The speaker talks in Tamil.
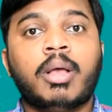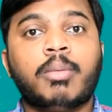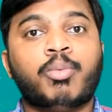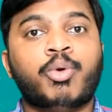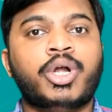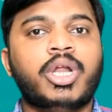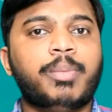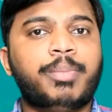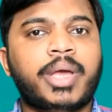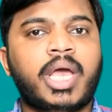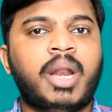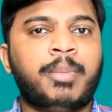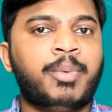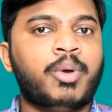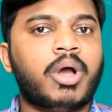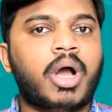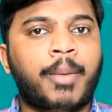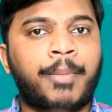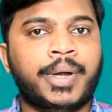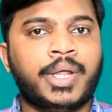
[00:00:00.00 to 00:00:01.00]
மொழிபெயர்ப்பு
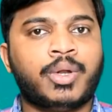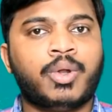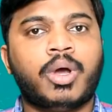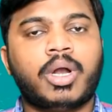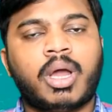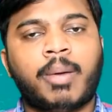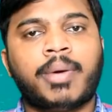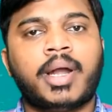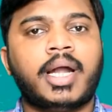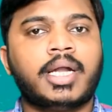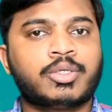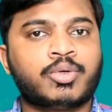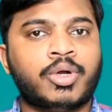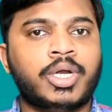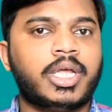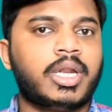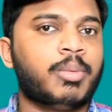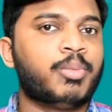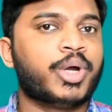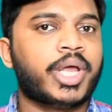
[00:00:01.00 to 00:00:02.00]
அப்படின்னோ நம்மளால
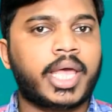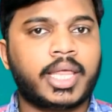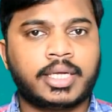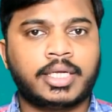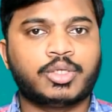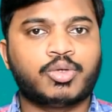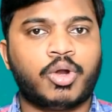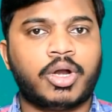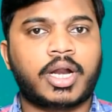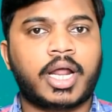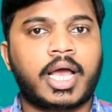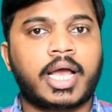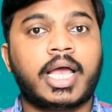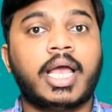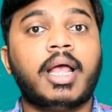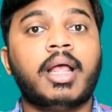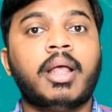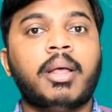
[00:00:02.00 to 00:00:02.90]
சொல்லிட முடியாதுன்னு சொல்றாங்க